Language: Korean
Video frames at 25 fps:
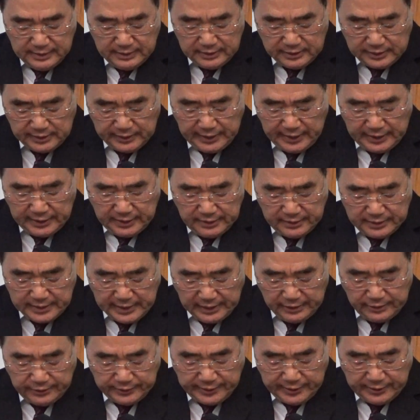지혜 있는
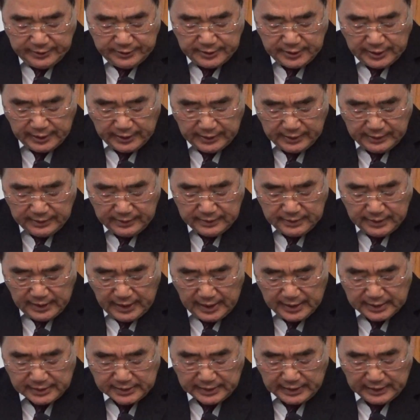자가 어디 있느냐
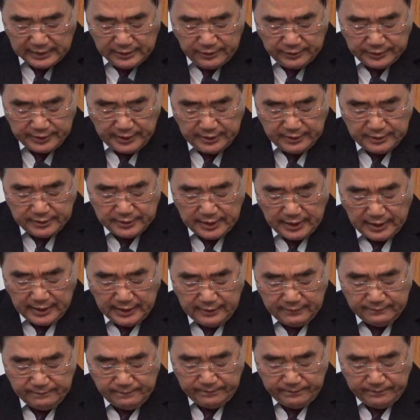학자가 어디 있느냐